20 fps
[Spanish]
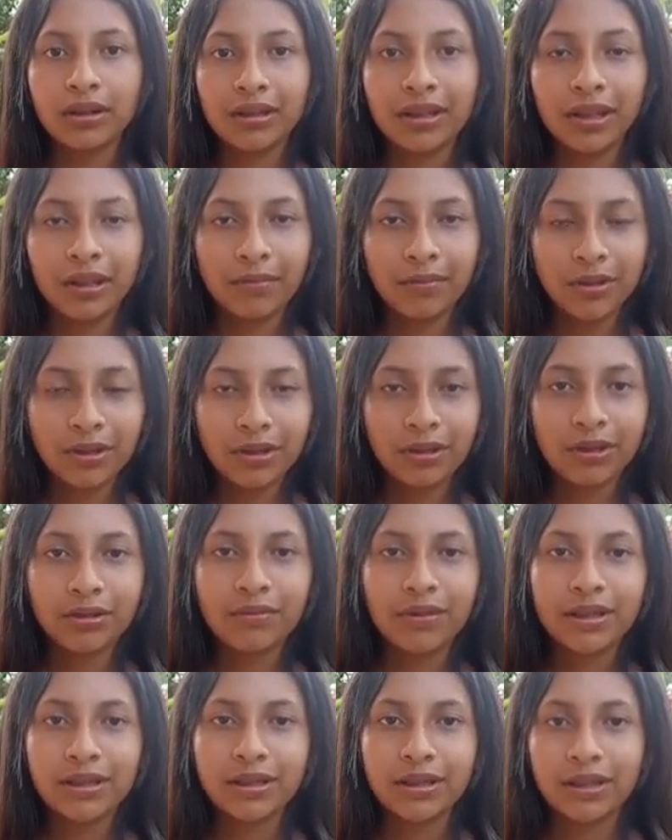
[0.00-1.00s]
de
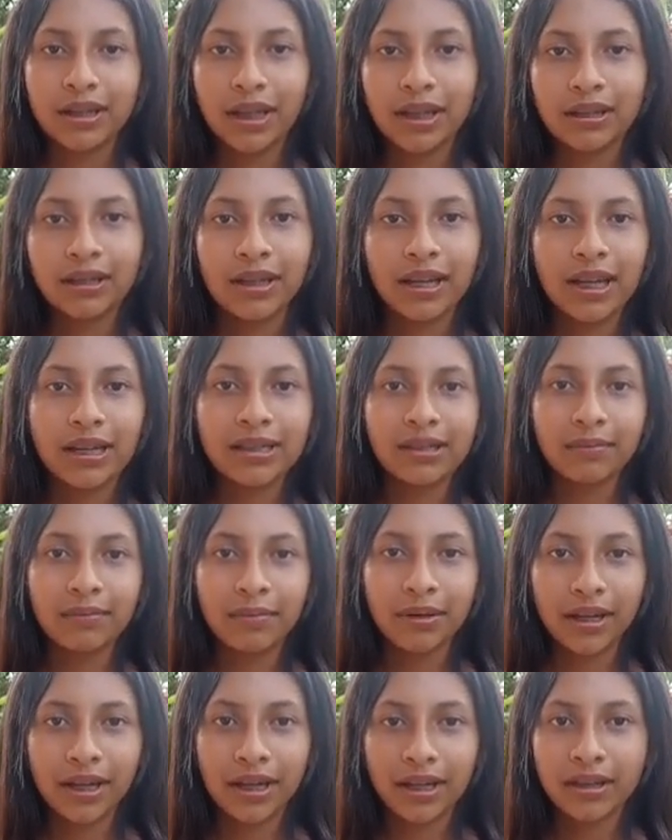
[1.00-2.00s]
Biodiversidad de la
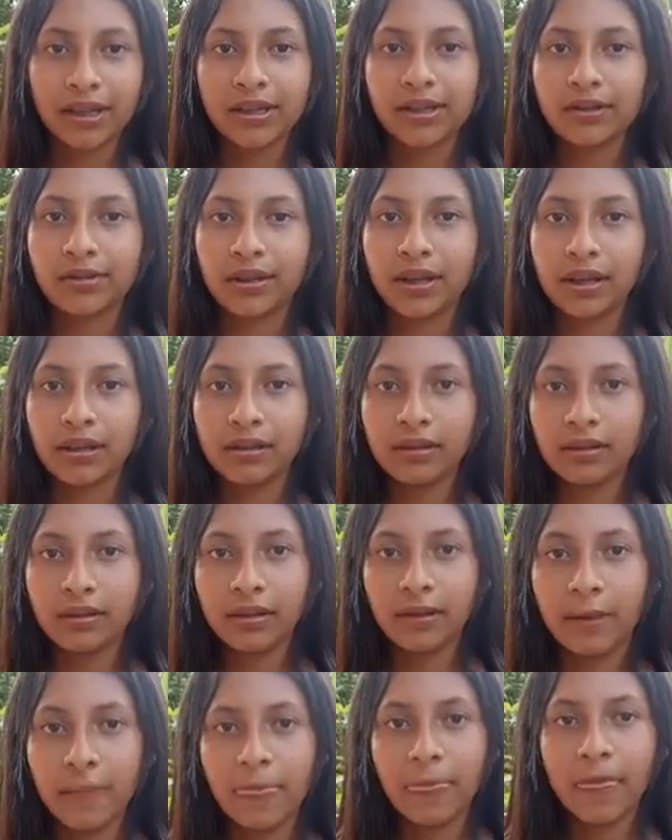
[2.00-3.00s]
Asamblea Nacional.
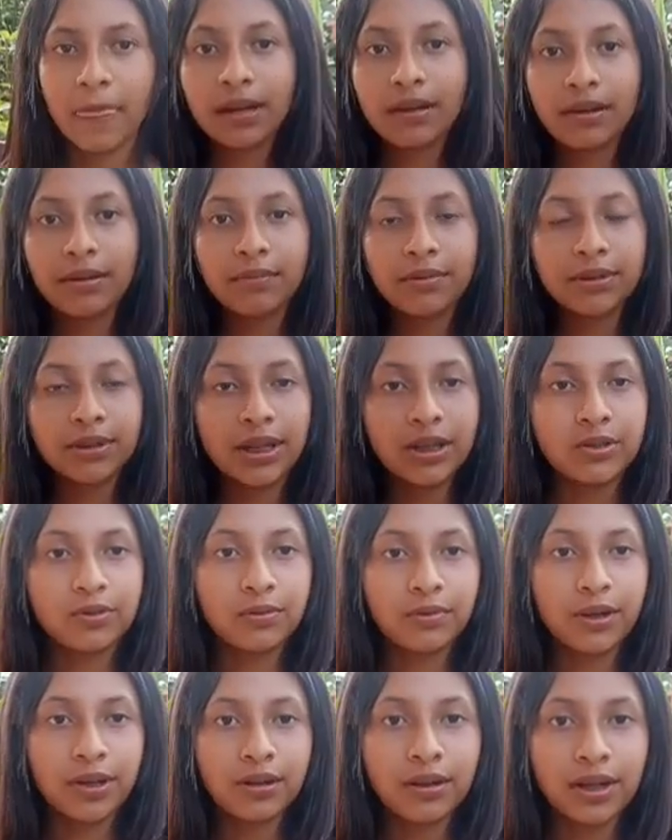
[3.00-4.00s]
Sabemos que
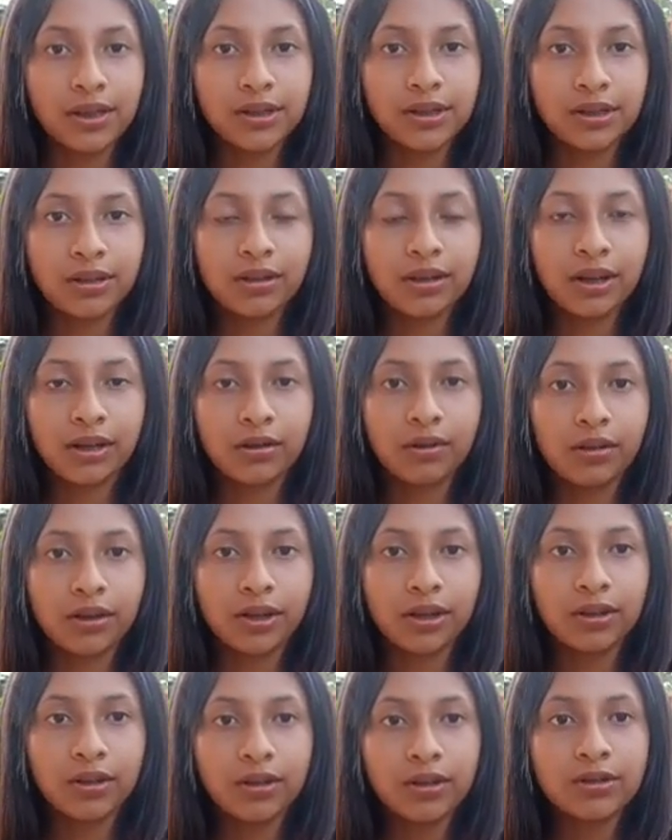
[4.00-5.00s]
estuvieron haciendo
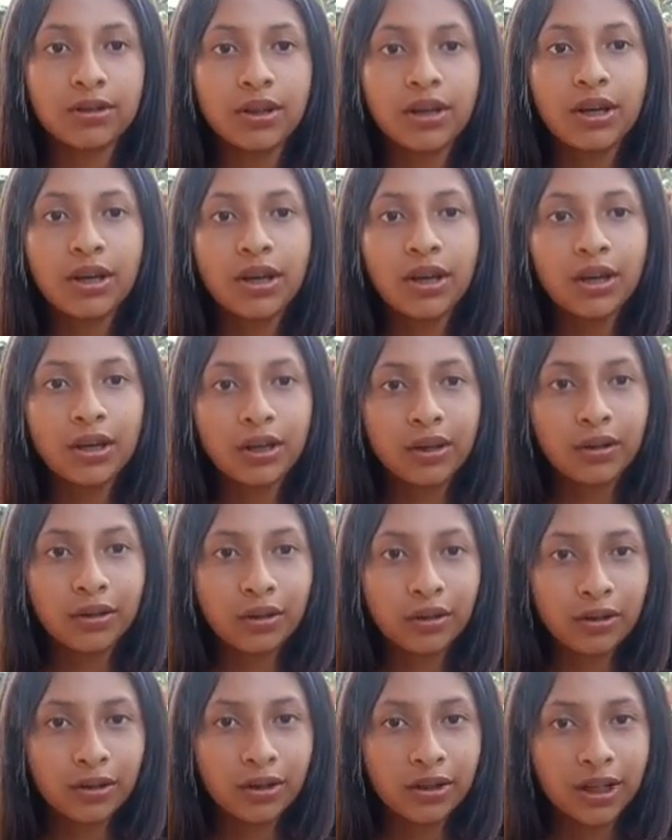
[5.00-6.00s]
recorridos
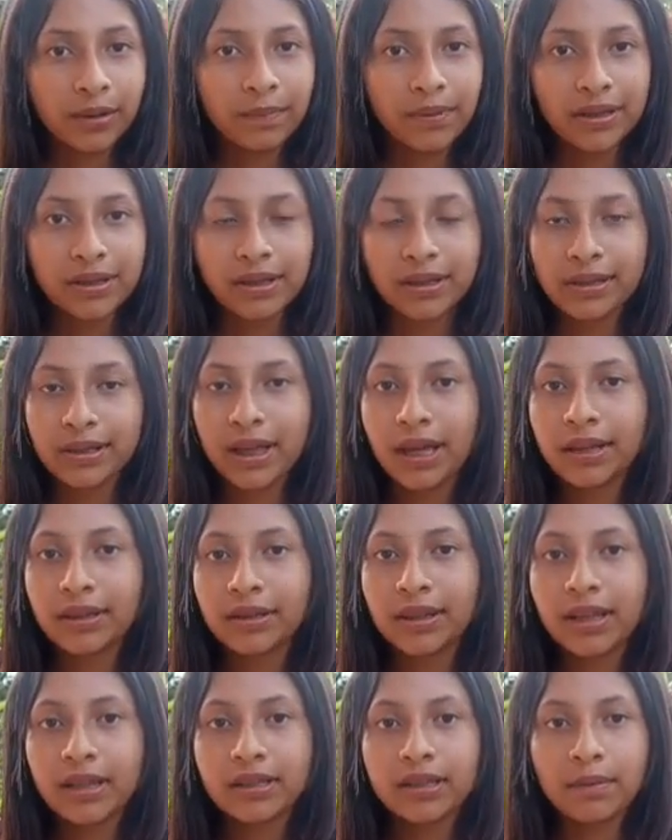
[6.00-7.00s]
con los
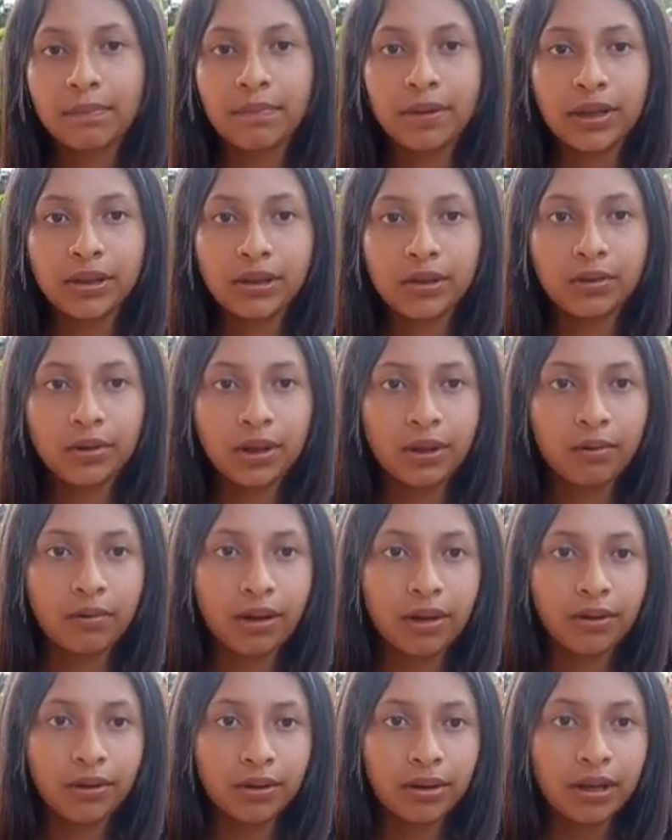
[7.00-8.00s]
representantes de Petro
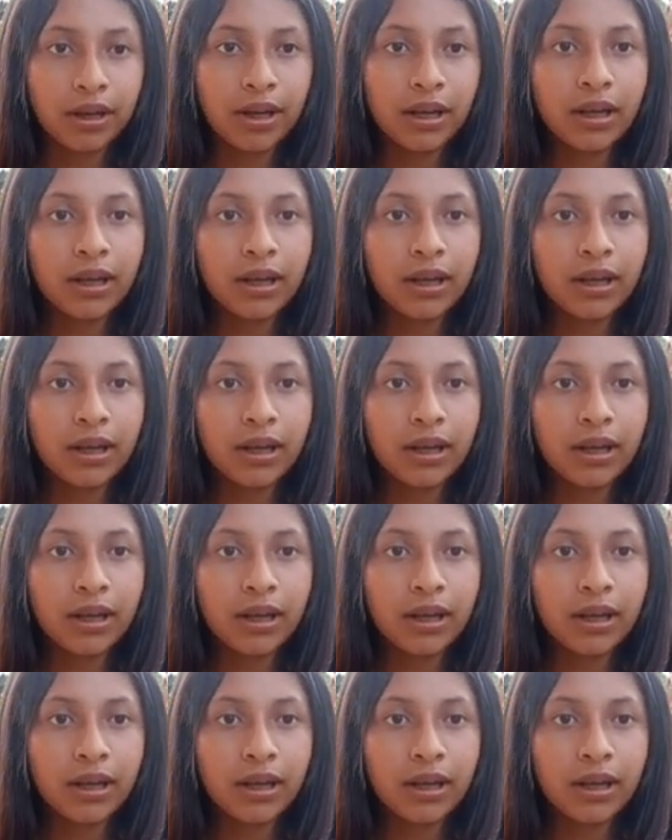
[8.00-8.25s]
Ecuador